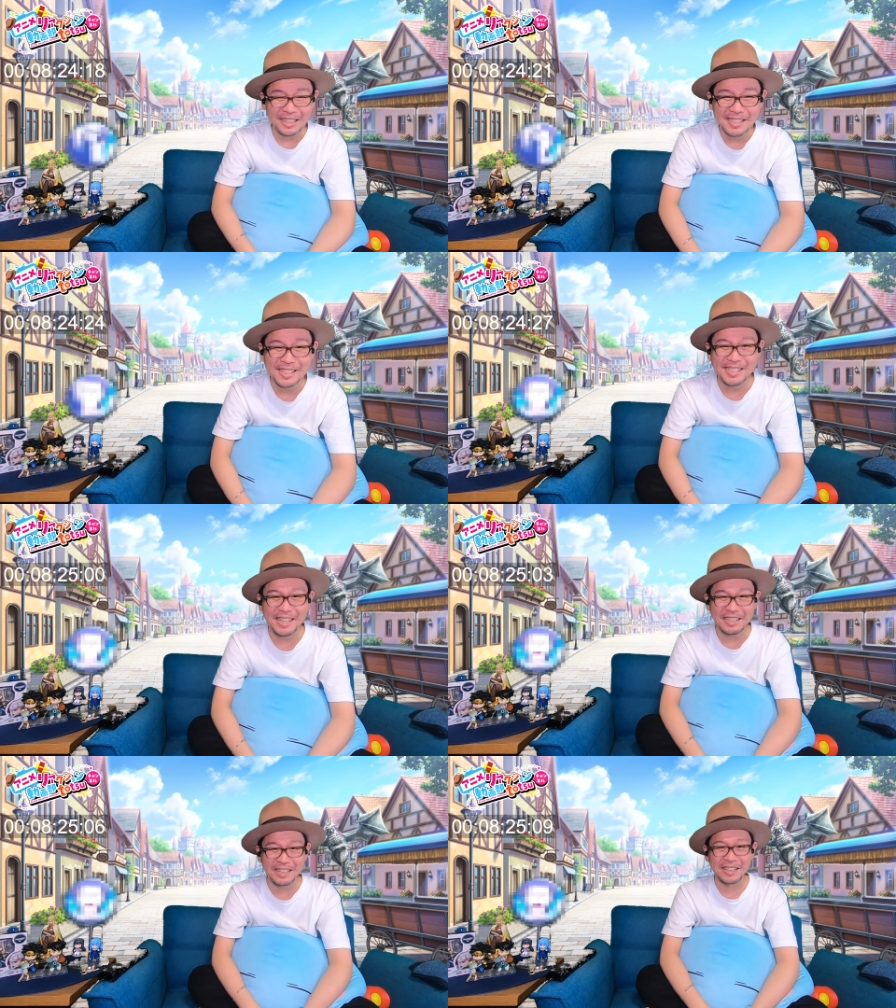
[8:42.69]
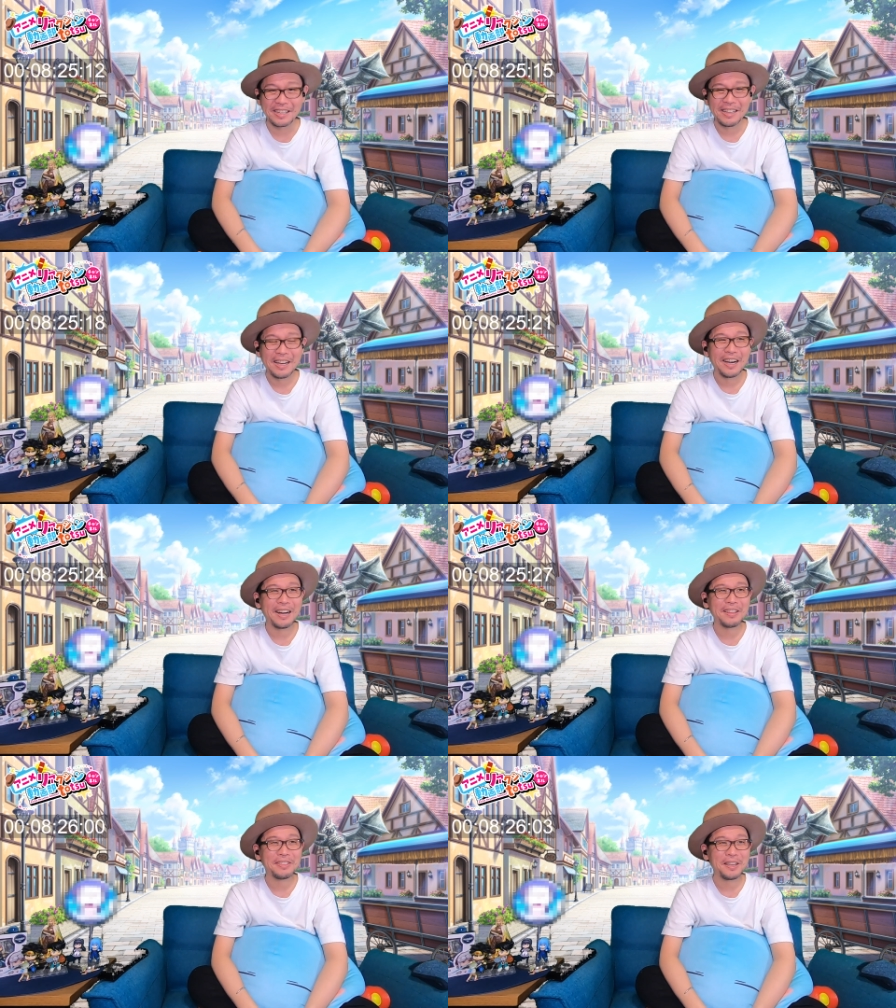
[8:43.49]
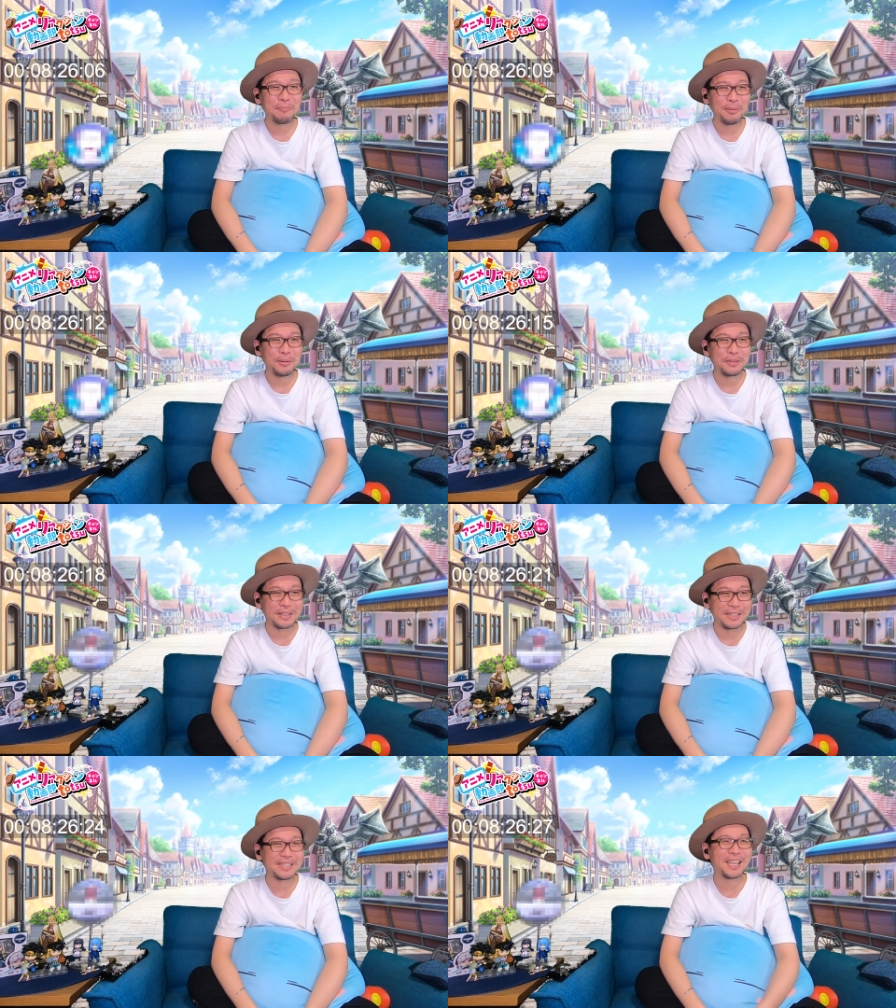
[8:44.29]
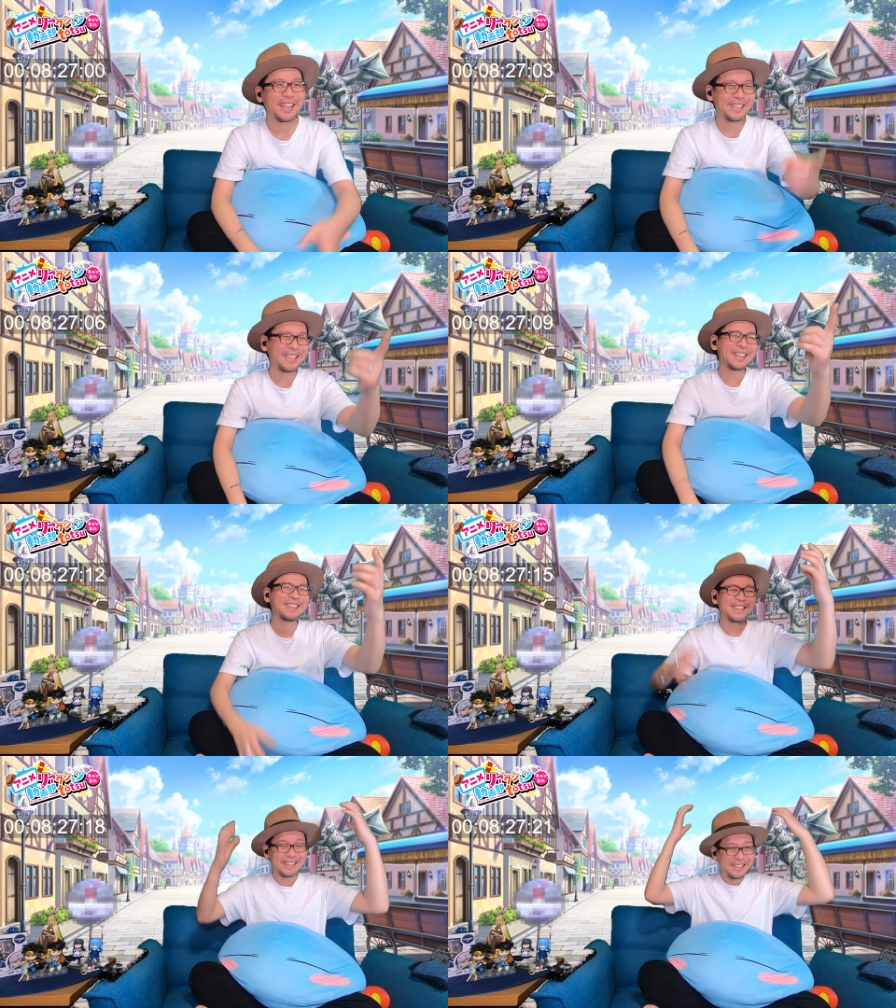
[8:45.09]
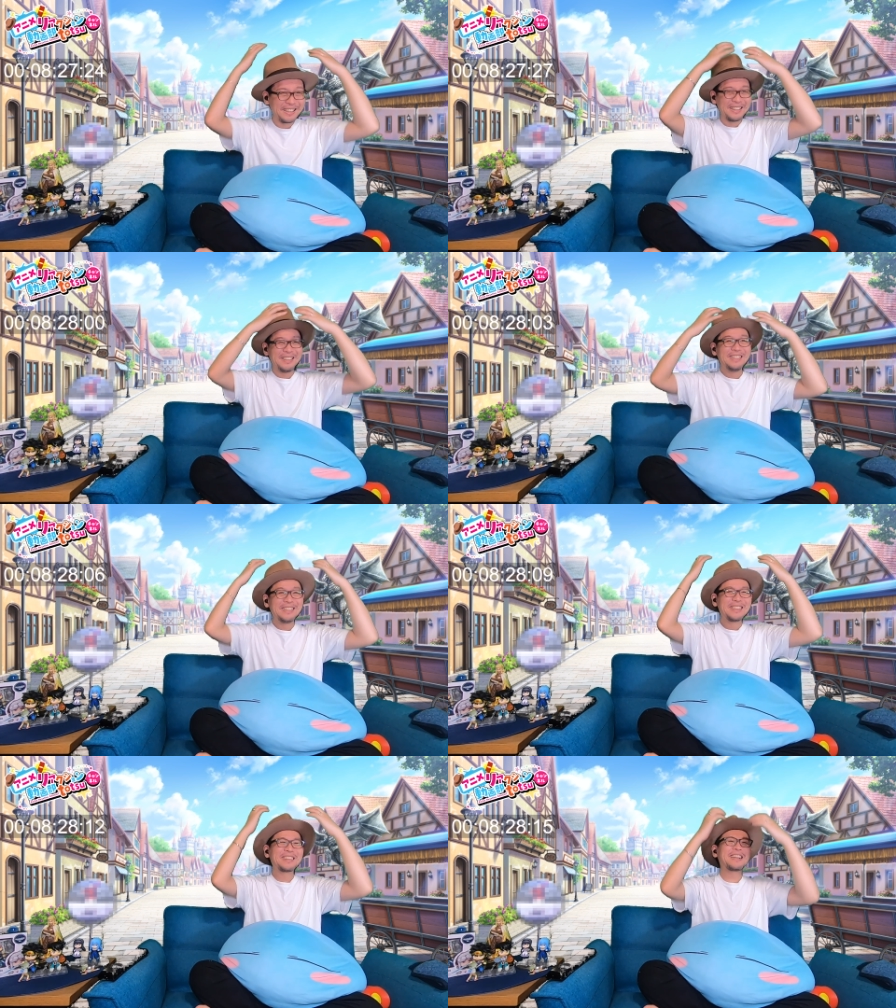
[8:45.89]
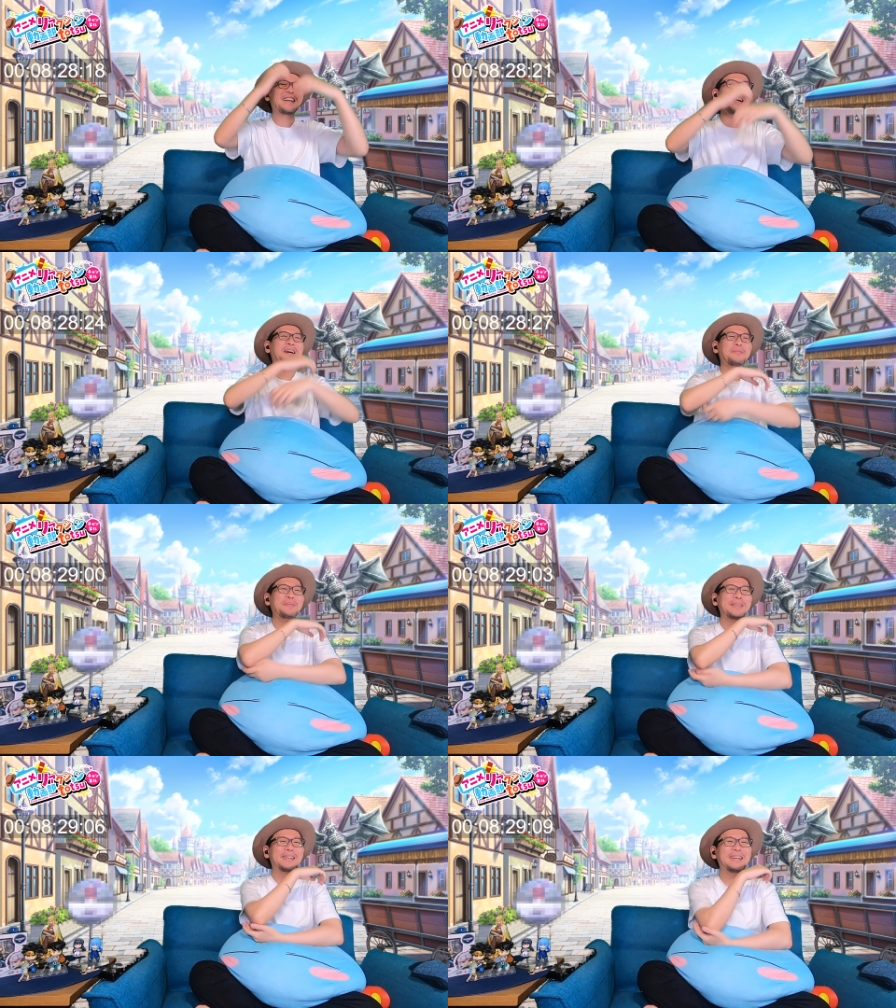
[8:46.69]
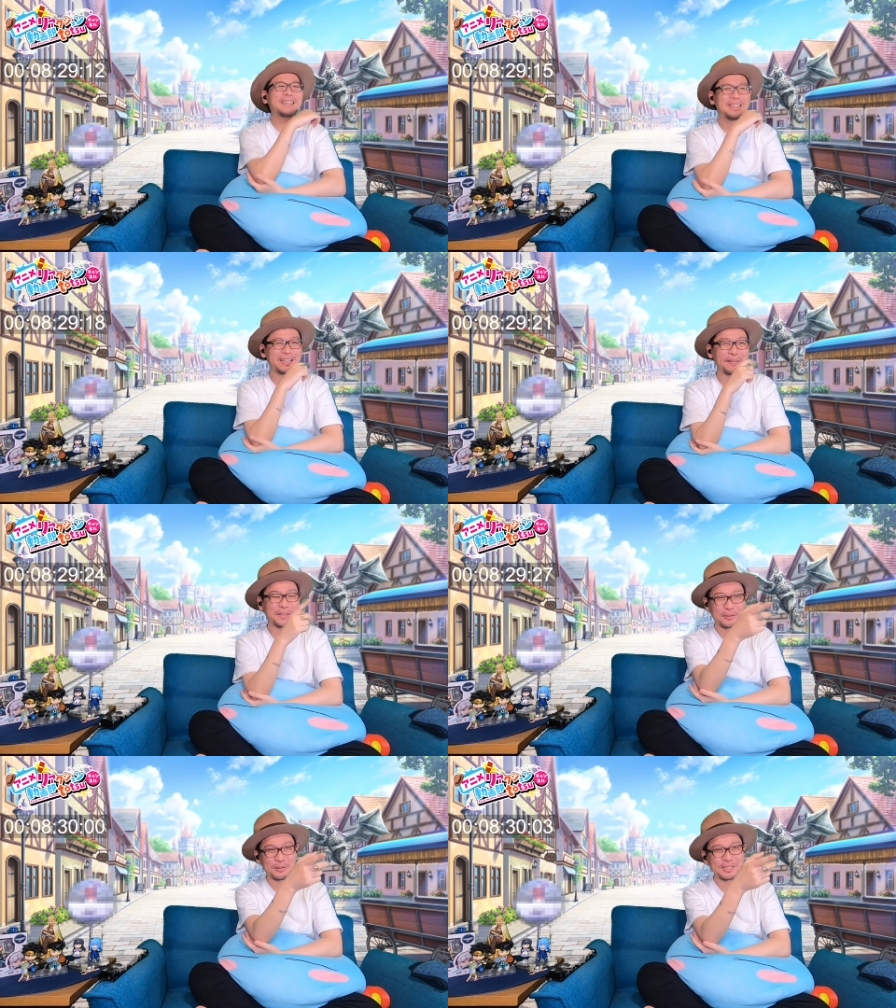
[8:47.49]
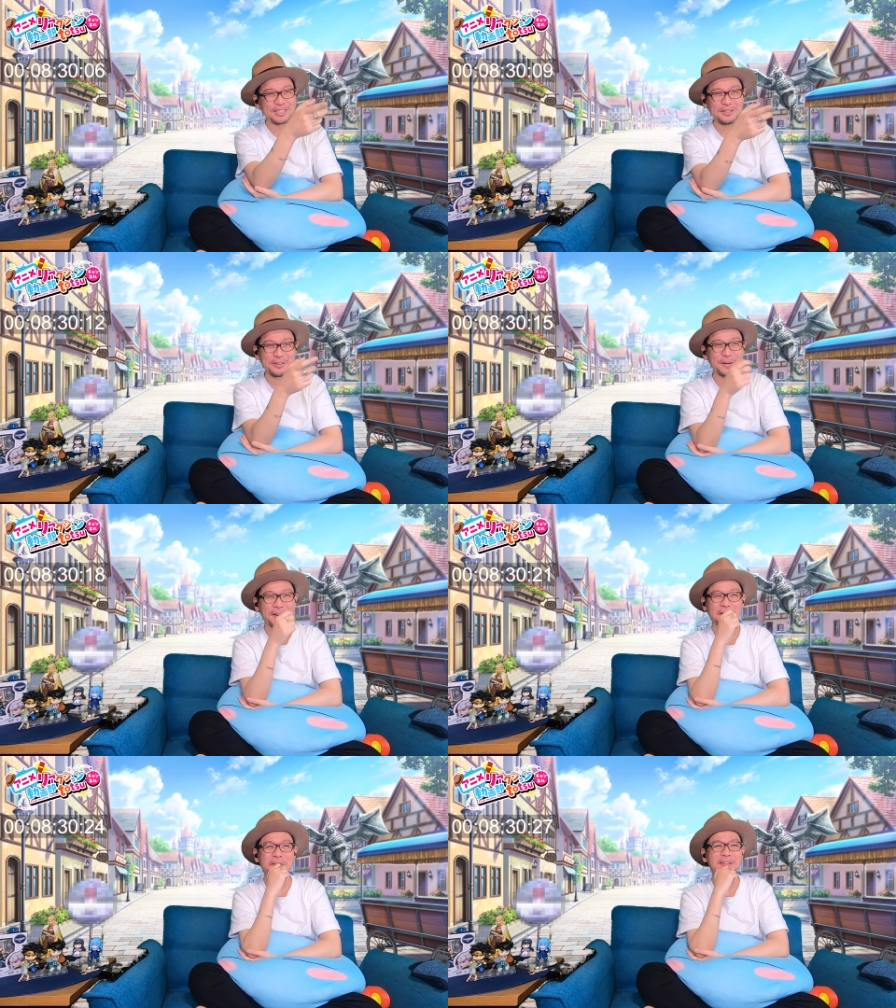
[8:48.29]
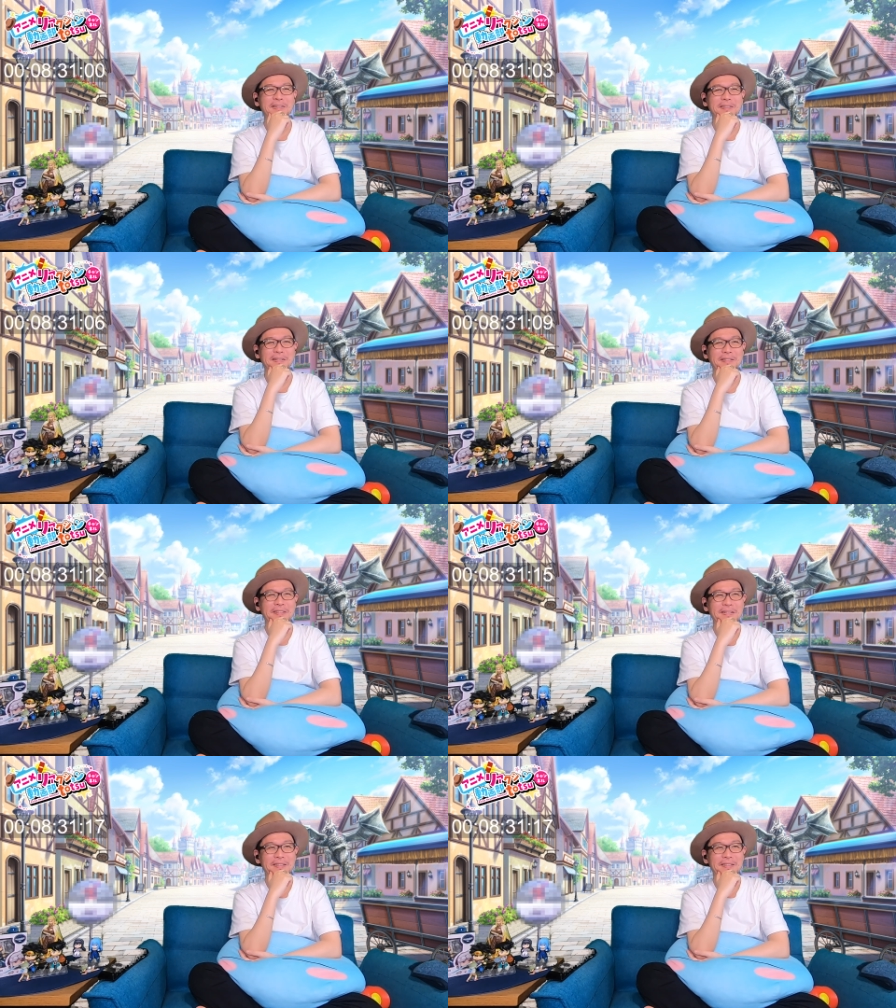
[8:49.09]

あっさり、あんなポンで消えちゃいや、髪型、オッケー、こっちの方が似合ってんな。